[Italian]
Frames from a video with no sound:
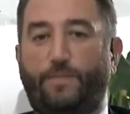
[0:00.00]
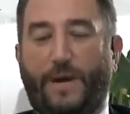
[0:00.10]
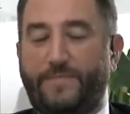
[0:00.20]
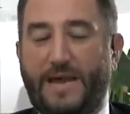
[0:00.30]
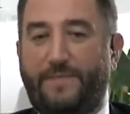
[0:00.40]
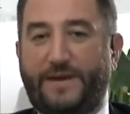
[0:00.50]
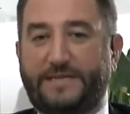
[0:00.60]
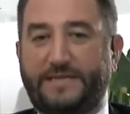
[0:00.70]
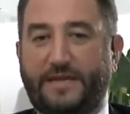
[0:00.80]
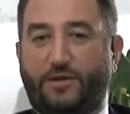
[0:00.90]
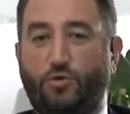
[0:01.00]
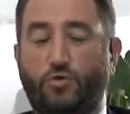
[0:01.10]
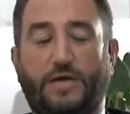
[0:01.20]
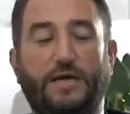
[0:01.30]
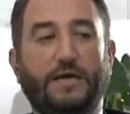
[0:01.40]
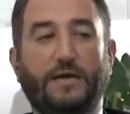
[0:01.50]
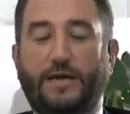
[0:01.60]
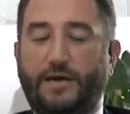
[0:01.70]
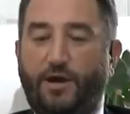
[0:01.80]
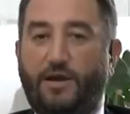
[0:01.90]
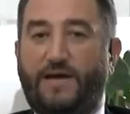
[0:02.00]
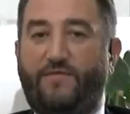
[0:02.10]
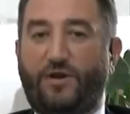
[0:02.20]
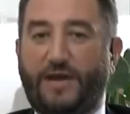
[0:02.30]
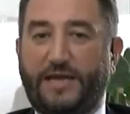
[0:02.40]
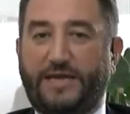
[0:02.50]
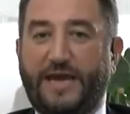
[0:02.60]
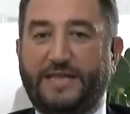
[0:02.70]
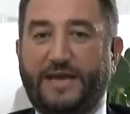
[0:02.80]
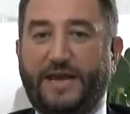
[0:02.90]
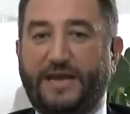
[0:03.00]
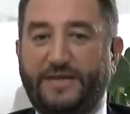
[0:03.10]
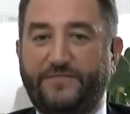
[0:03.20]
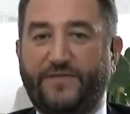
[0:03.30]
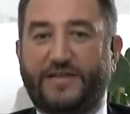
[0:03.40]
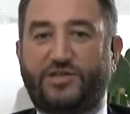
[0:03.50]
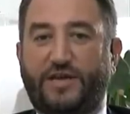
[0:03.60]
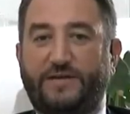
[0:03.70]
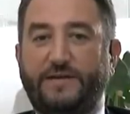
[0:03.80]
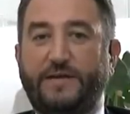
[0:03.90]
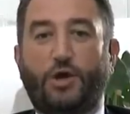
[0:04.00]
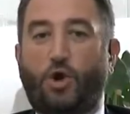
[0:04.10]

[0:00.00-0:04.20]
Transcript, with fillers: per me la partita è chiusa, io le vorrei chiedere invece